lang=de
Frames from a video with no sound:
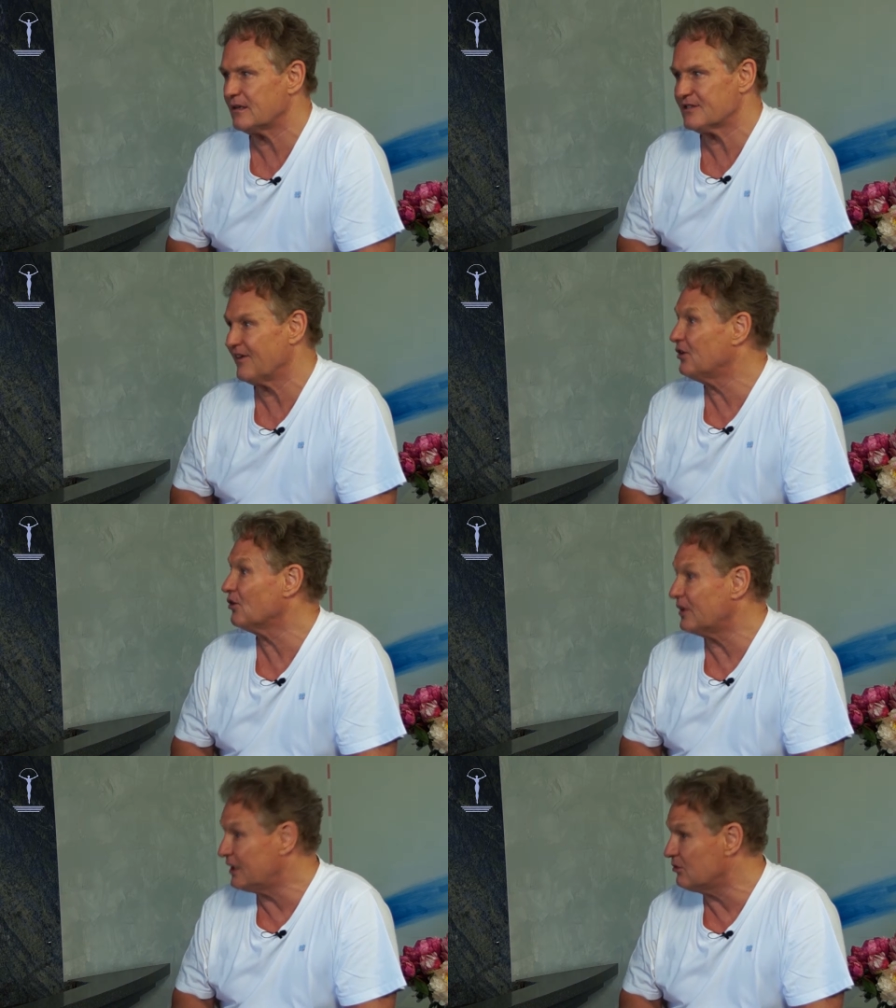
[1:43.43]
Das war
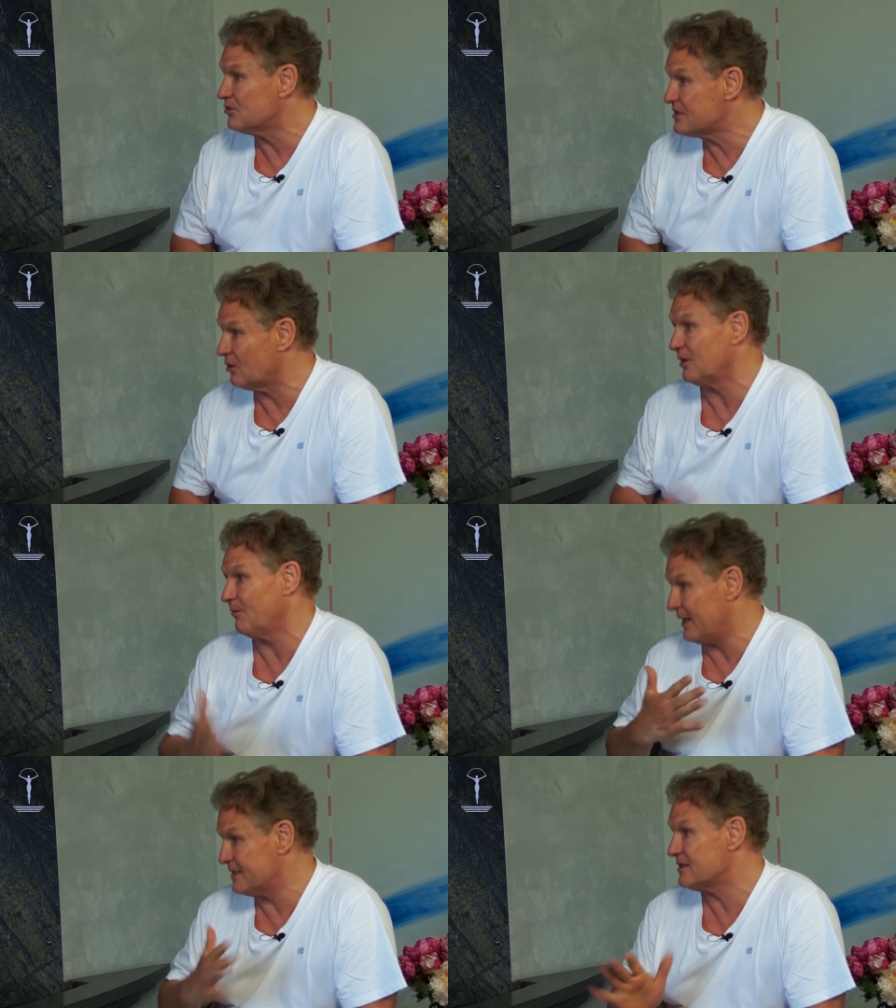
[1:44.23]
noch nie unser oder
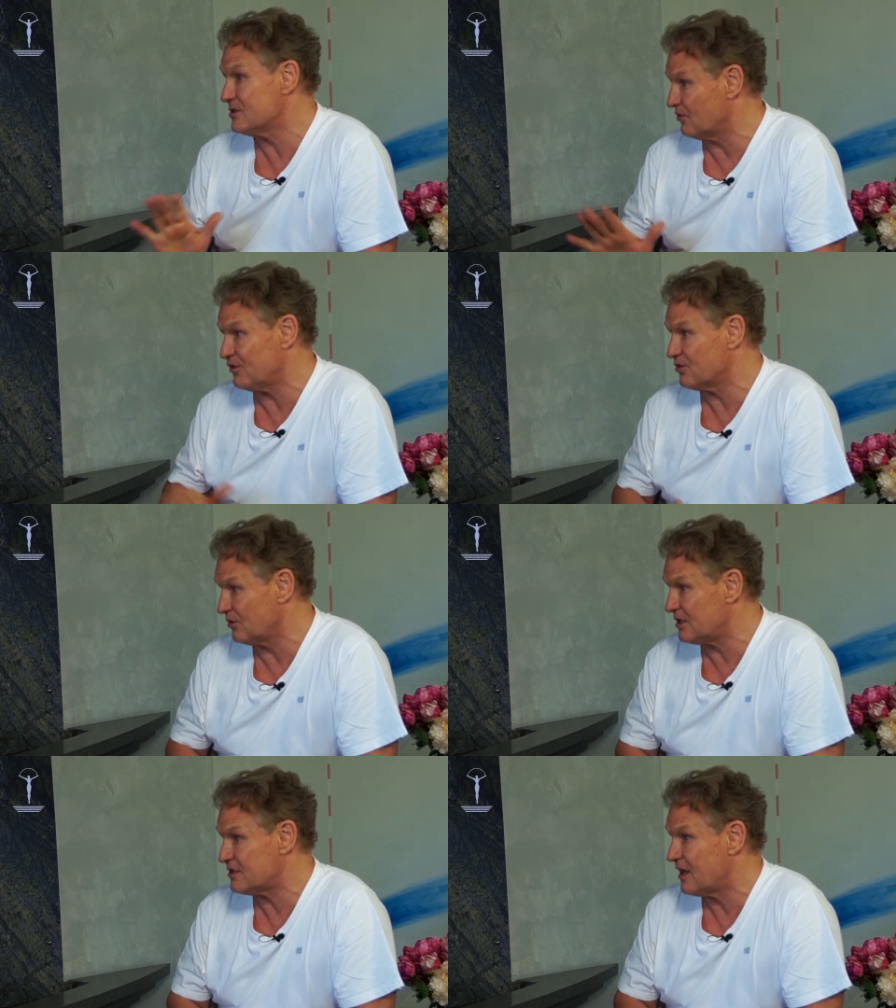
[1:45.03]
mein Sinn sowieso
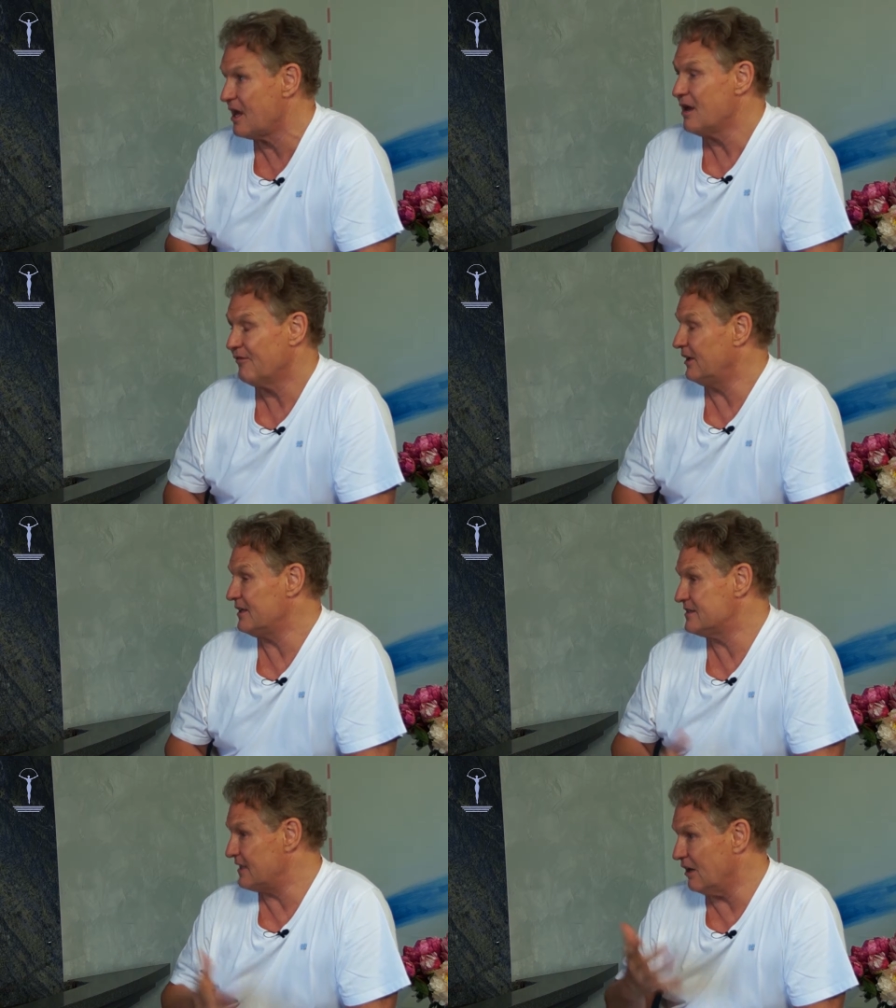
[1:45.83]
nicht, weil
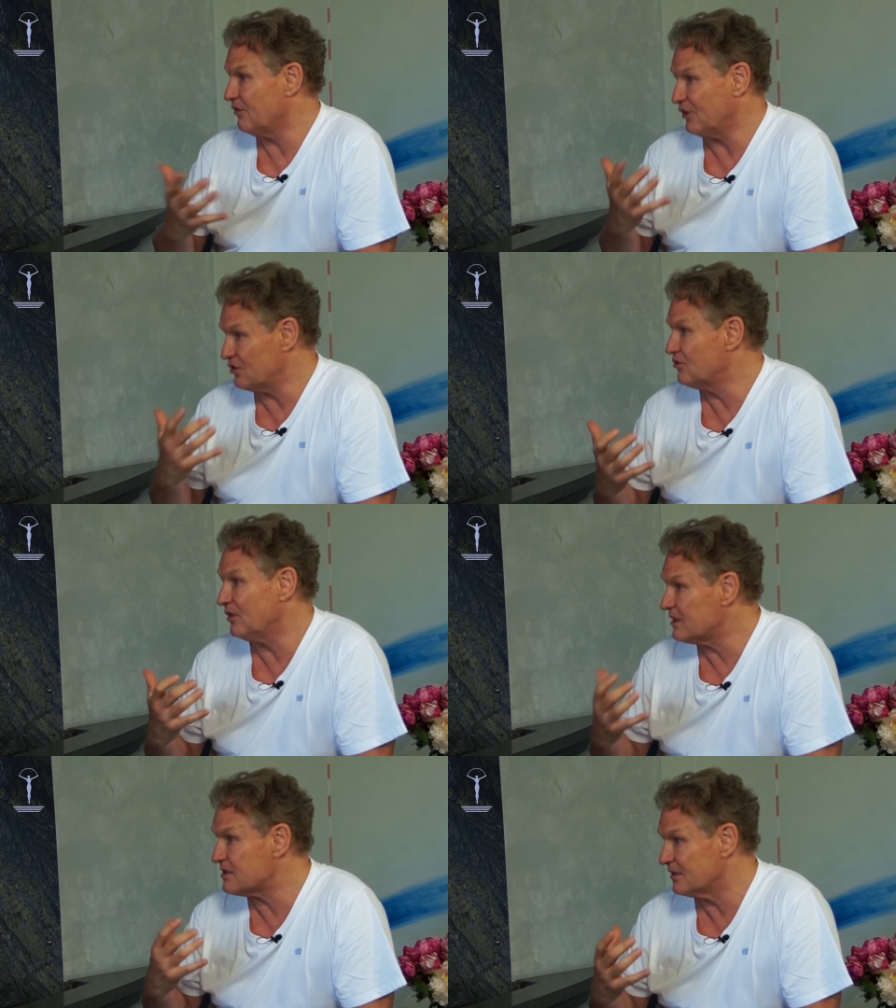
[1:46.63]
ich sehr auf
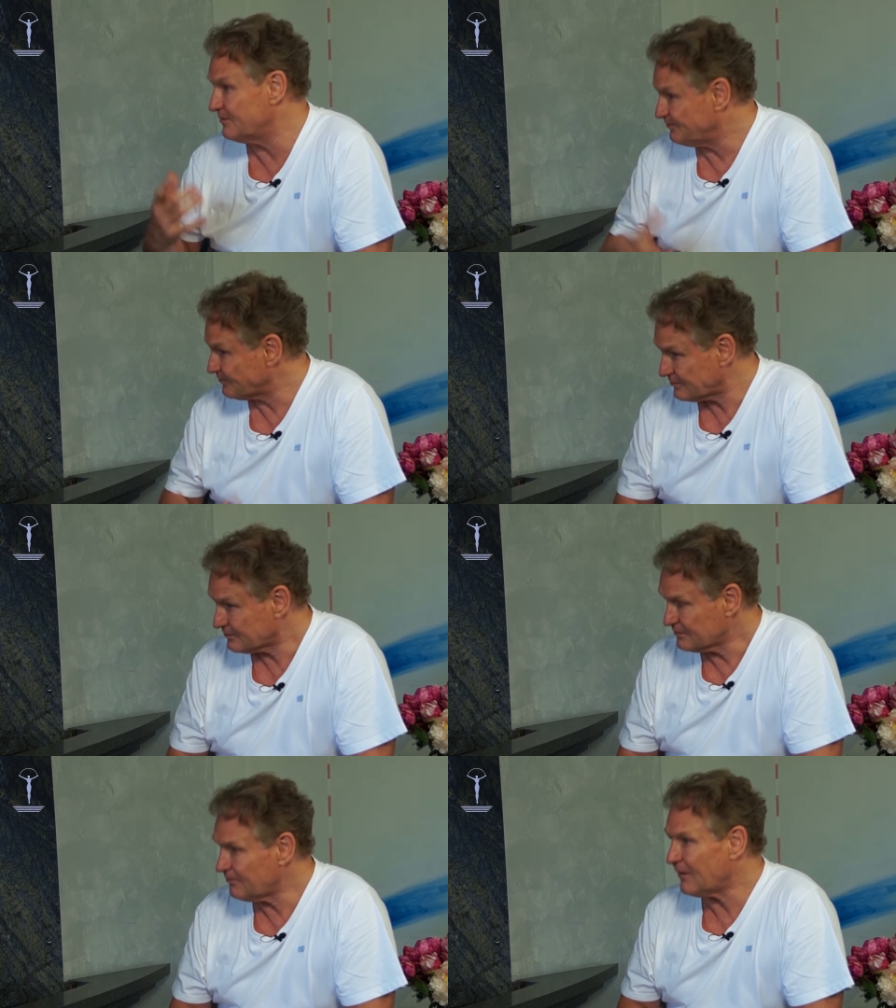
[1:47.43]
natürliche
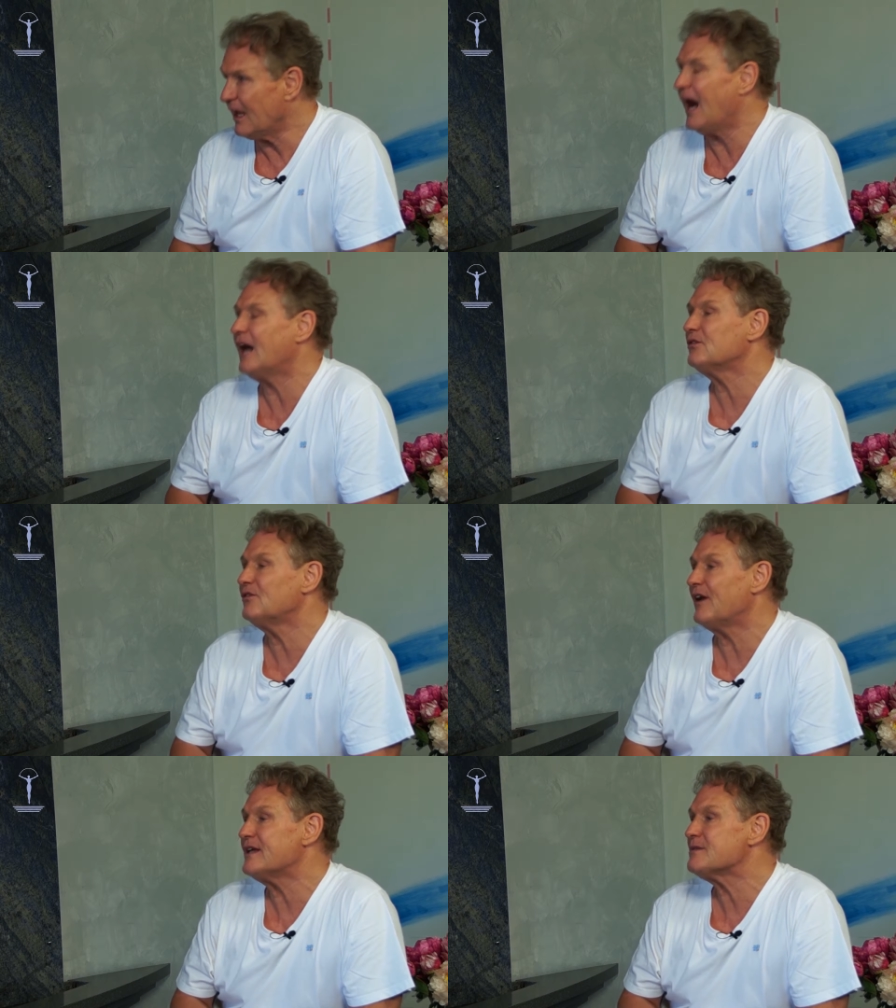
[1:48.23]
Art und
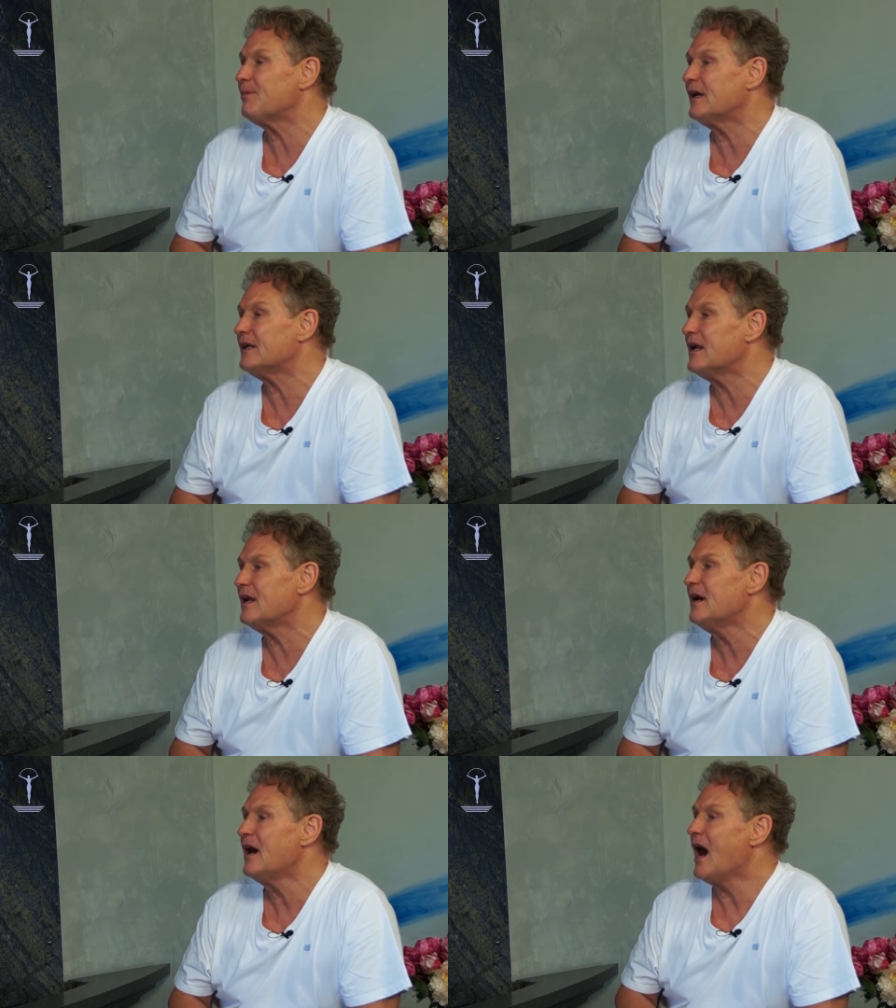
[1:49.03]
Weise behandle.
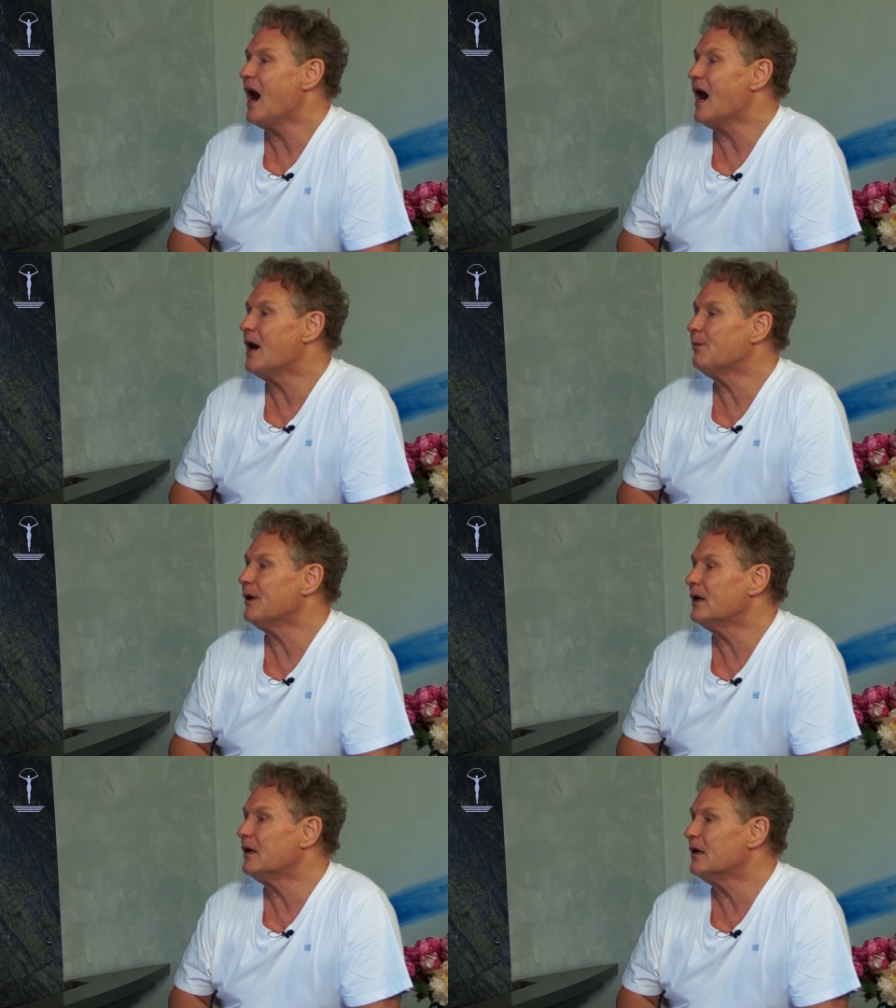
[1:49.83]

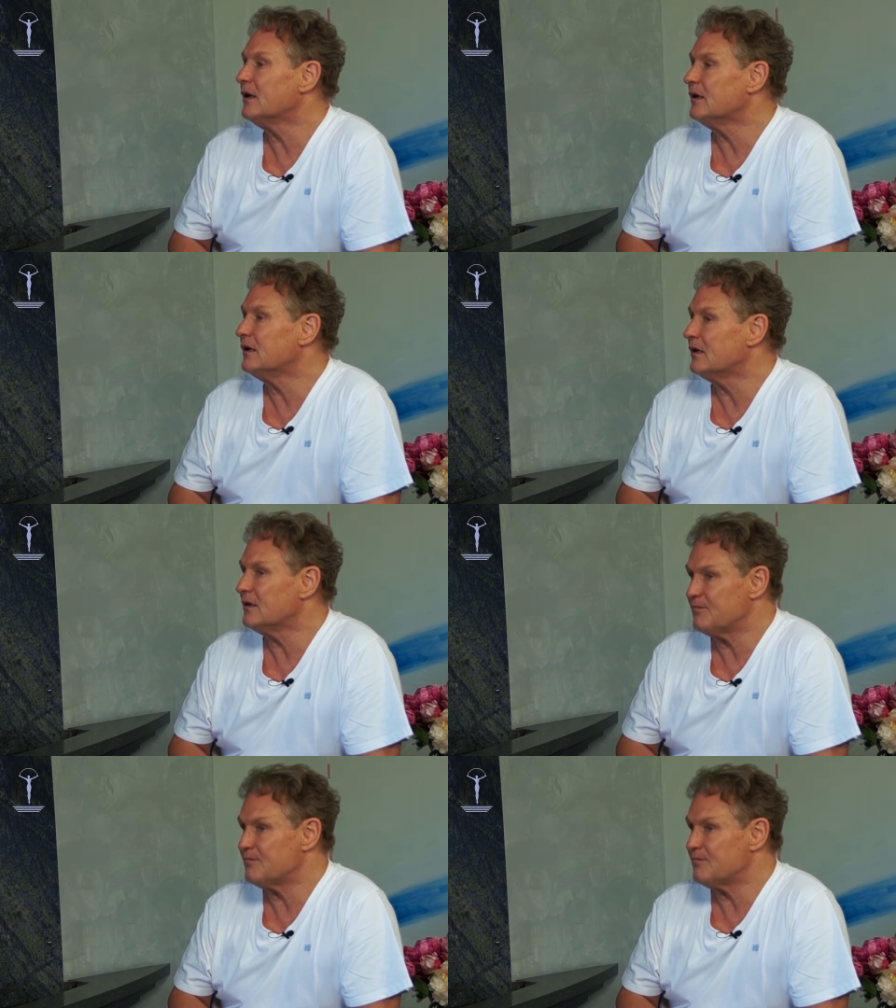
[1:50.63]
Aber äh,